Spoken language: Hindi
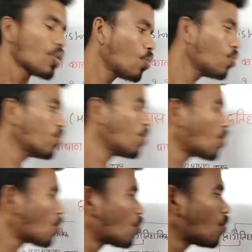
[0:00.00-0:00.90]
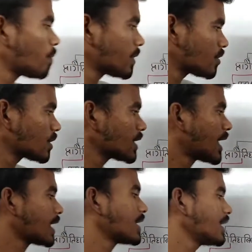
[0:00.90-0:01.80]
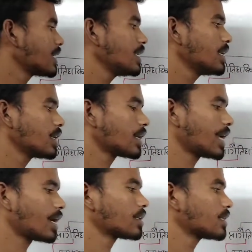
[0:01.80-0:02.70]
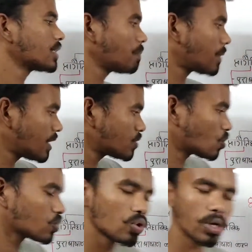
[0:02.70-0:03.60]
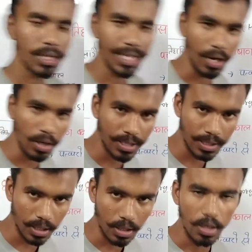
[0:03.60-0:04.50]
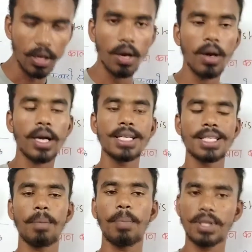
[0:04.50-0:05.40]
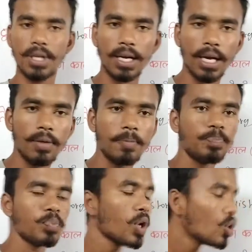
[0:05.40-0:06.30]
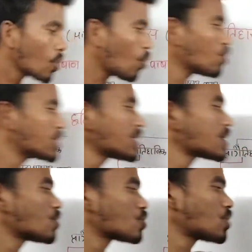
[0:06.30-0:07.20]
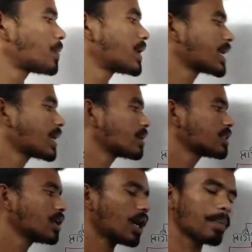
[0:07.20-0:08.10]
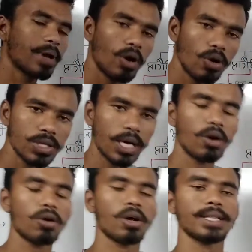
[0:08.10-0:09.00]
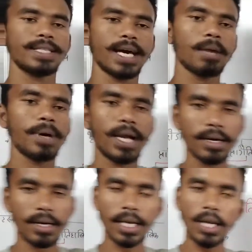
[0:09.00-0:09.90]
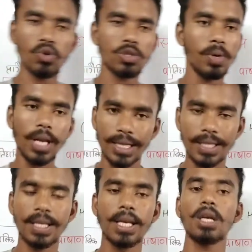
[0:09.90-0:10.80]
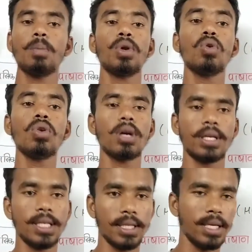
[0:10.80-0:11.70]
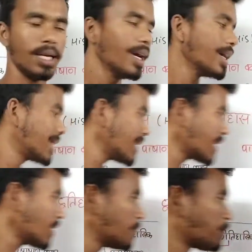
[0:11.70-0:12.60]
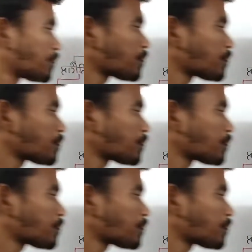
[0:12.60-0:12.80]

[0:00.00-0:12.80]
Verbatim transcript: तो उन लोगों को मतलब कि काटने के लिए क्या करते थे पहले चौक चौक हथियार रहता था किसका पत्थर का तो उसी से दोस्तों अपना क्या करते अपना औजार और हथियार बना करके यूज में लाते थे यानी कि प्रयोग करते थे ठीक है